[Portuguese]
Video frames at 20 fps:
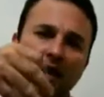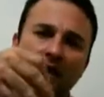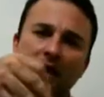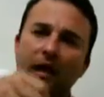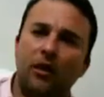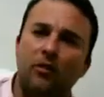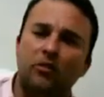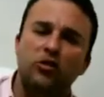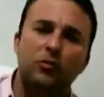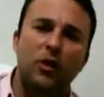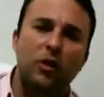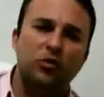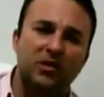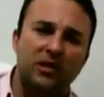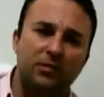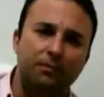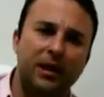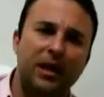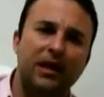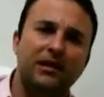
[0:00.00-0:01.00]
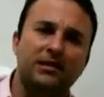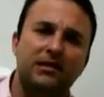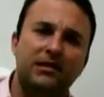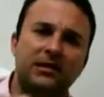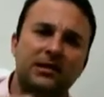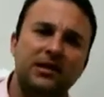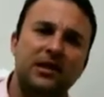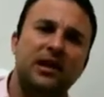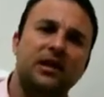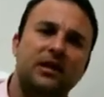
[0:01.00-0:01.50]
os meios de imprensa
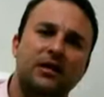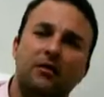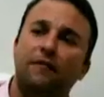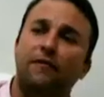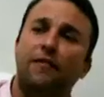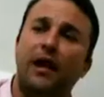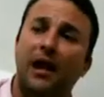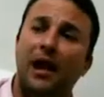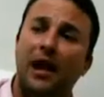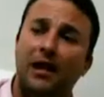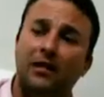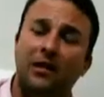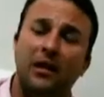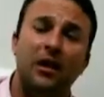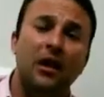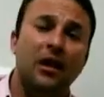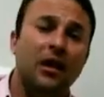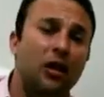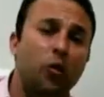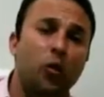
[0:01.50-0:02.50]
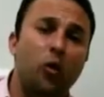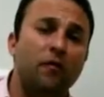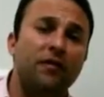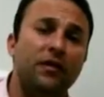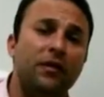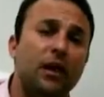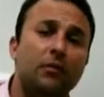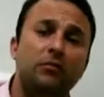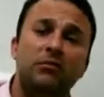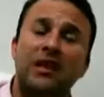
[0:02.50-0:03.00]
escrita e falada e
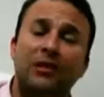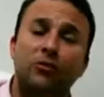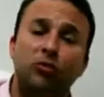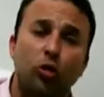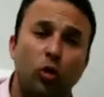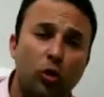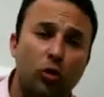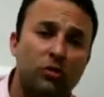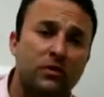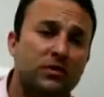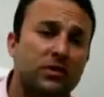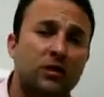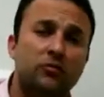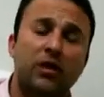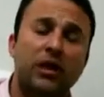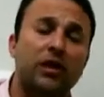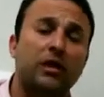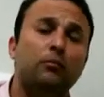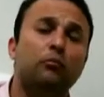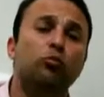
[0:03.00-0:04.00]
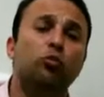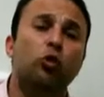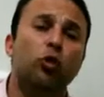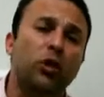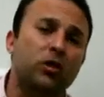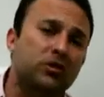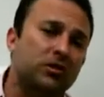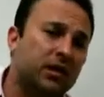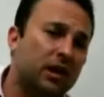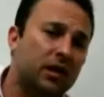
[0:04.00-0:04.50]
convidamos a todos, tanto é que
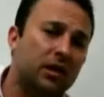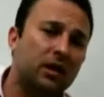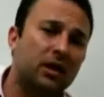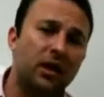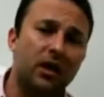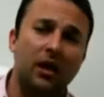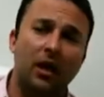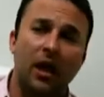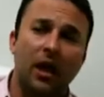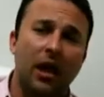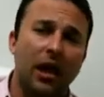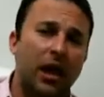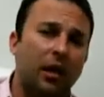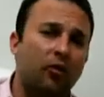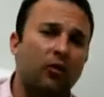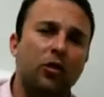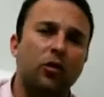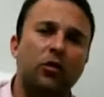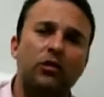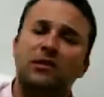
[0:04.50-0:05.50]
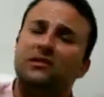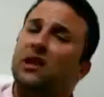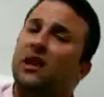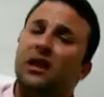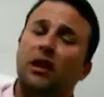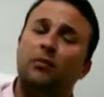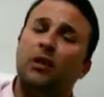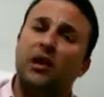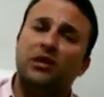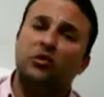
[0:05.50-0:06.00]
muitos aqui eram de outras
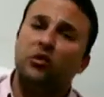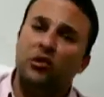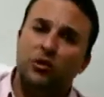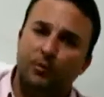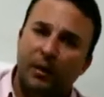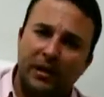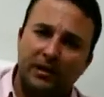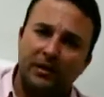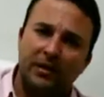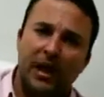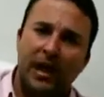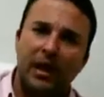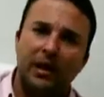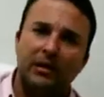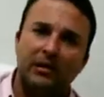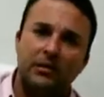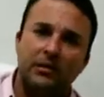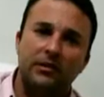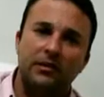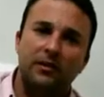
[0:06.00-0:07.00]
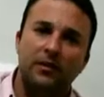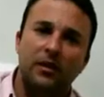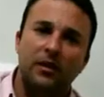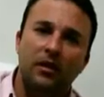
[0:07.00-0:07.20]
agremiações partidárias.